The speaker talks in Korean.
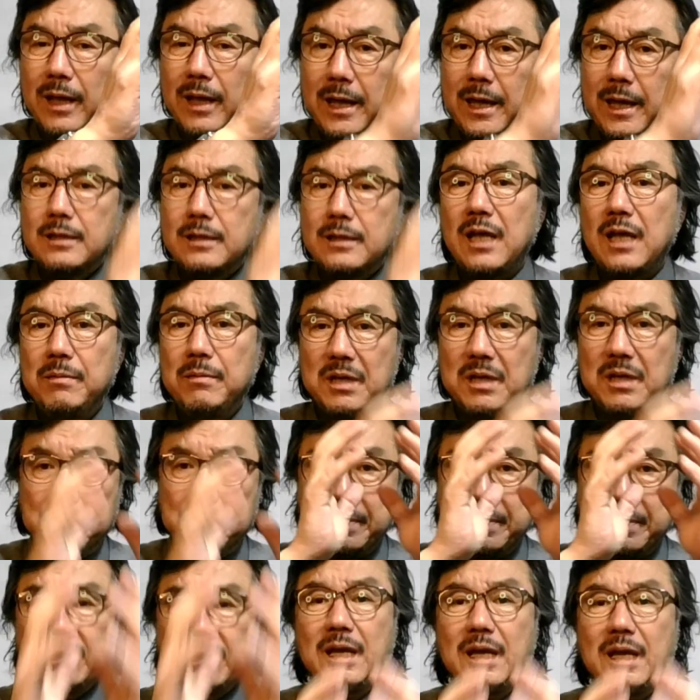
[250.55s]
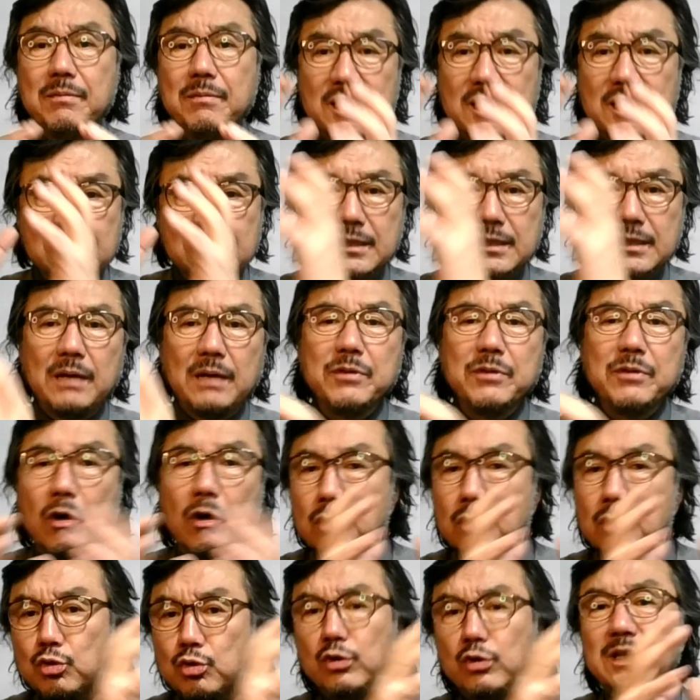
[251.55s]
A 타입이나 B 타입이나 C 타입이
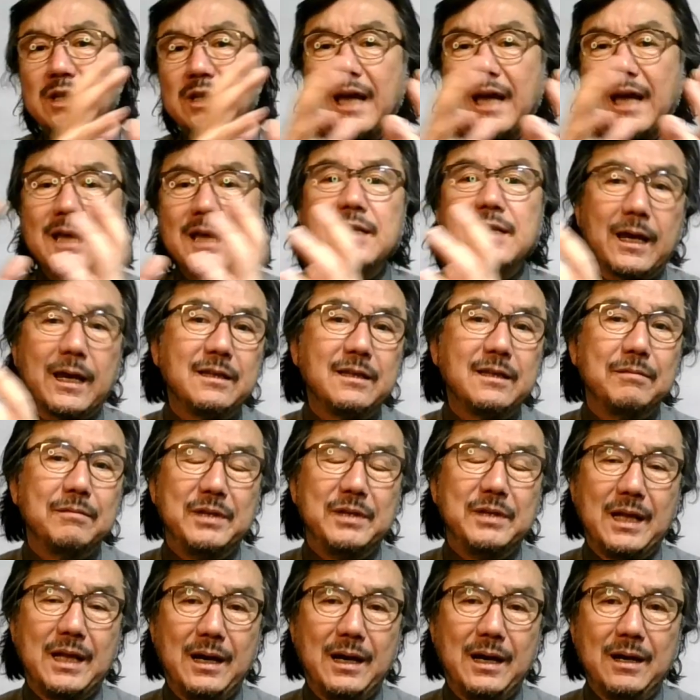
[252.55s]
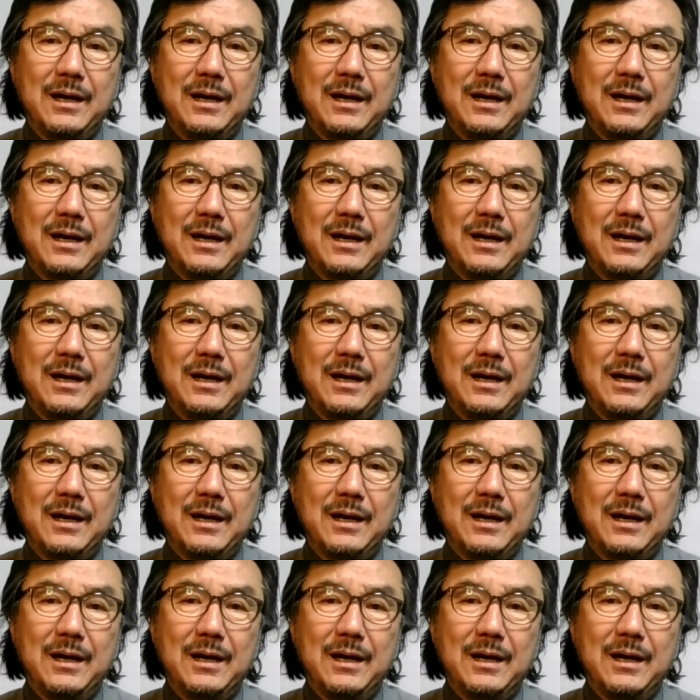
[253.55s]
어느 쪽이나 양이 작게 됩니다.